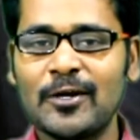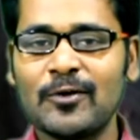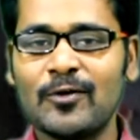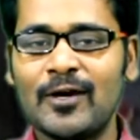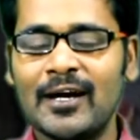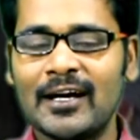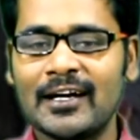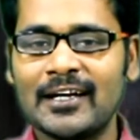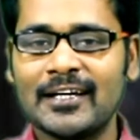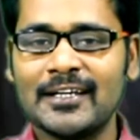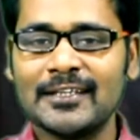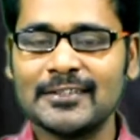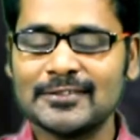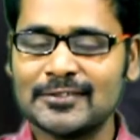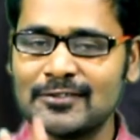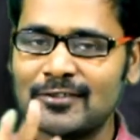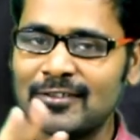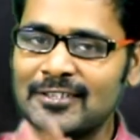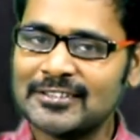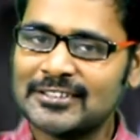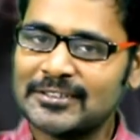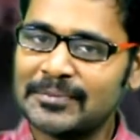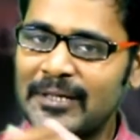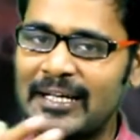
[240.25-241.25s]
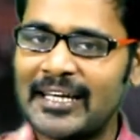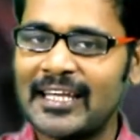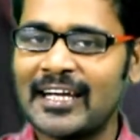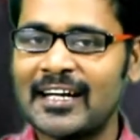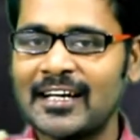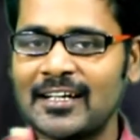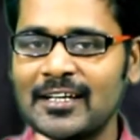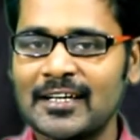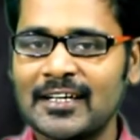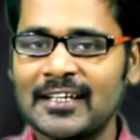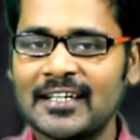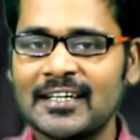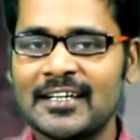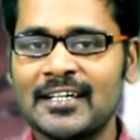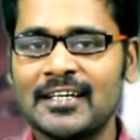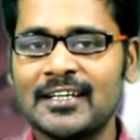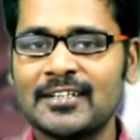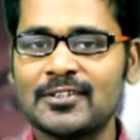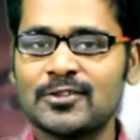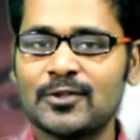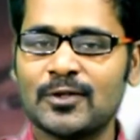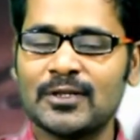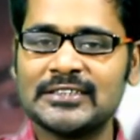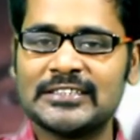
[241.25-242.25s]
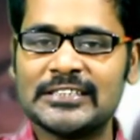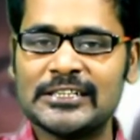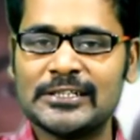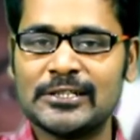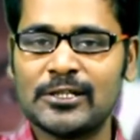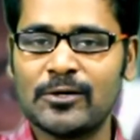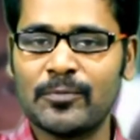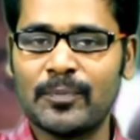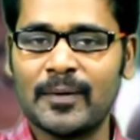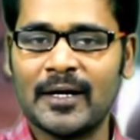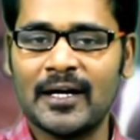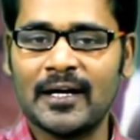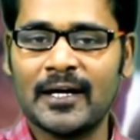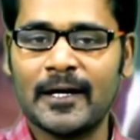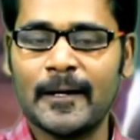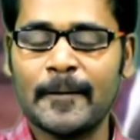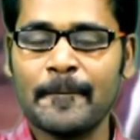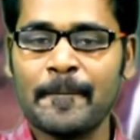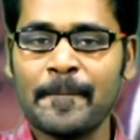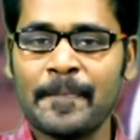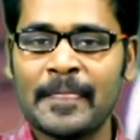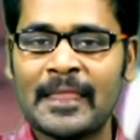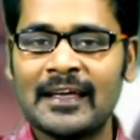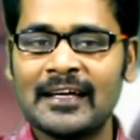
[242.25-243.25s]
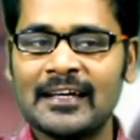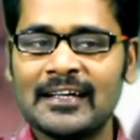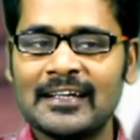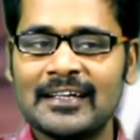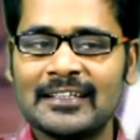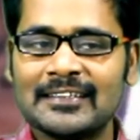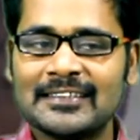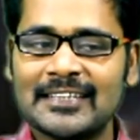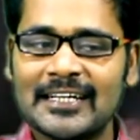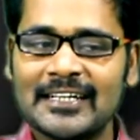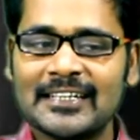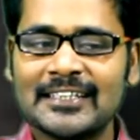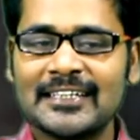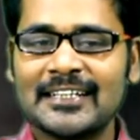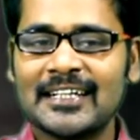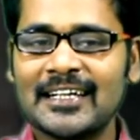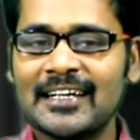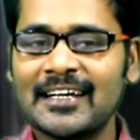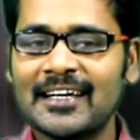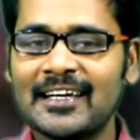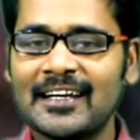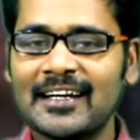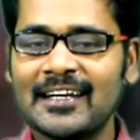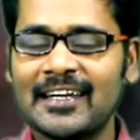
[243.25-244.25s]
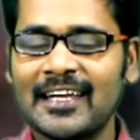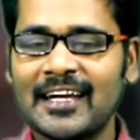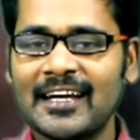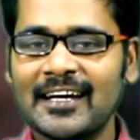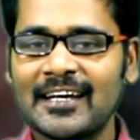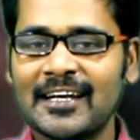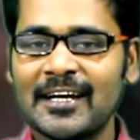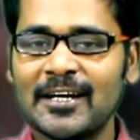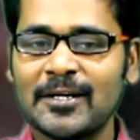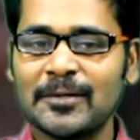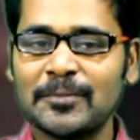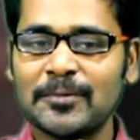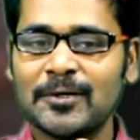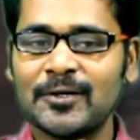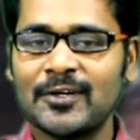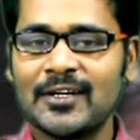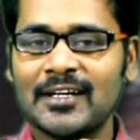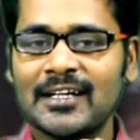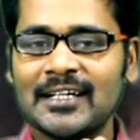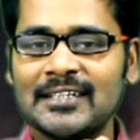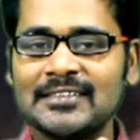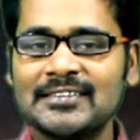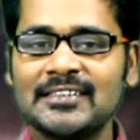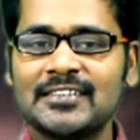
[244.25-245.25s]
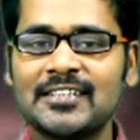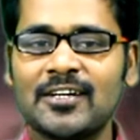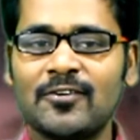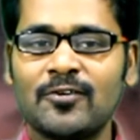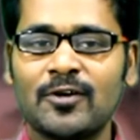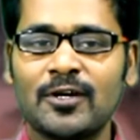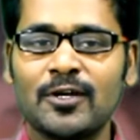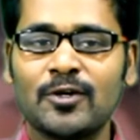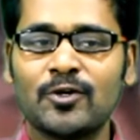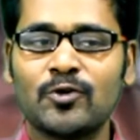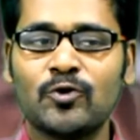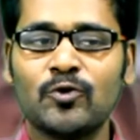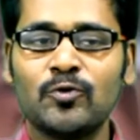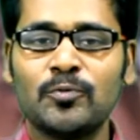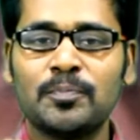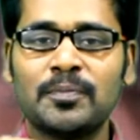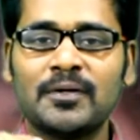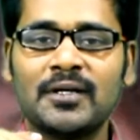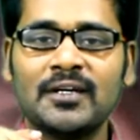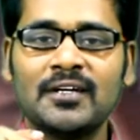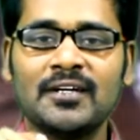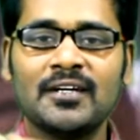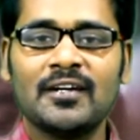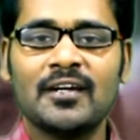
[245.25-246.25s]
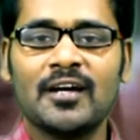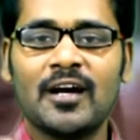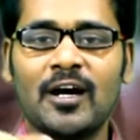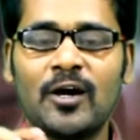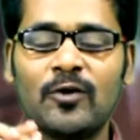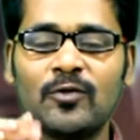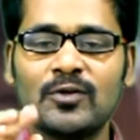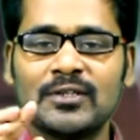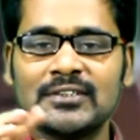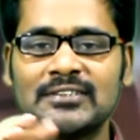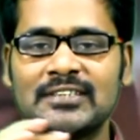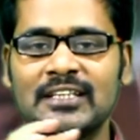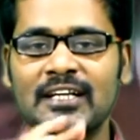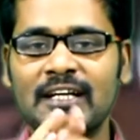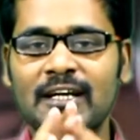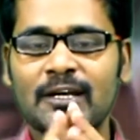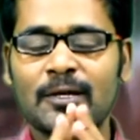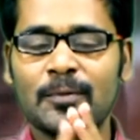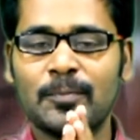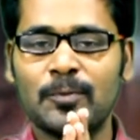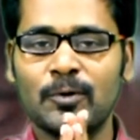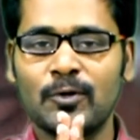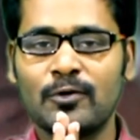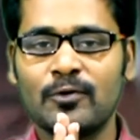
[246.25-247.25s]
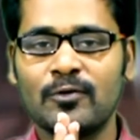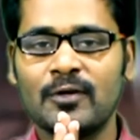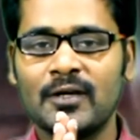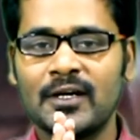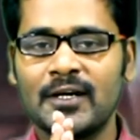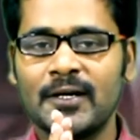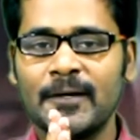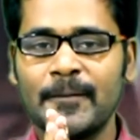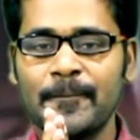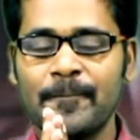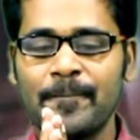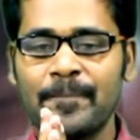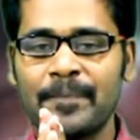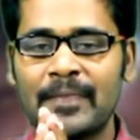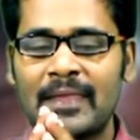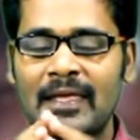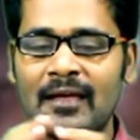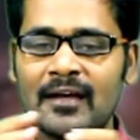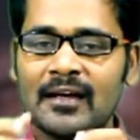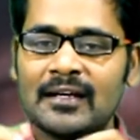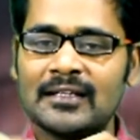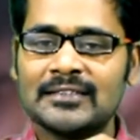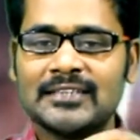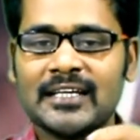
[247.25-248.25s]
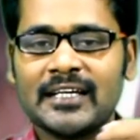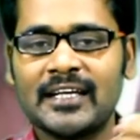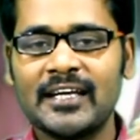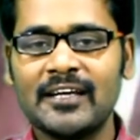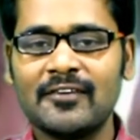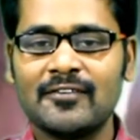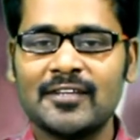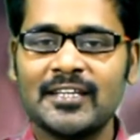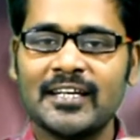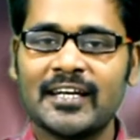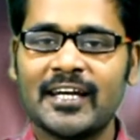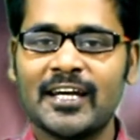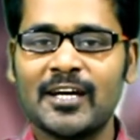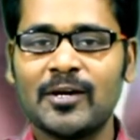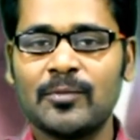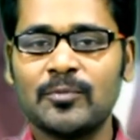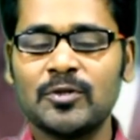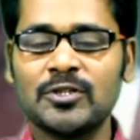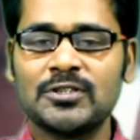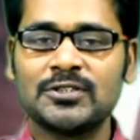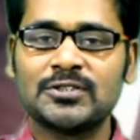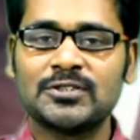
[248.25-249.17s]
ஏறுவாங்க சிவலட்சுமி டிக்கெட்டை தொலைச்சிட்டு இருப்பாங்க தங்கிட்ட இருக்கிற டிக்கெட்டை என்ன பண்ணுவார் அஜித் அவங்கள கூப்பிட்டு அவங்க சீட்டில் போட்டுருவார் செக்கிங் வந்து கேட்கும்போது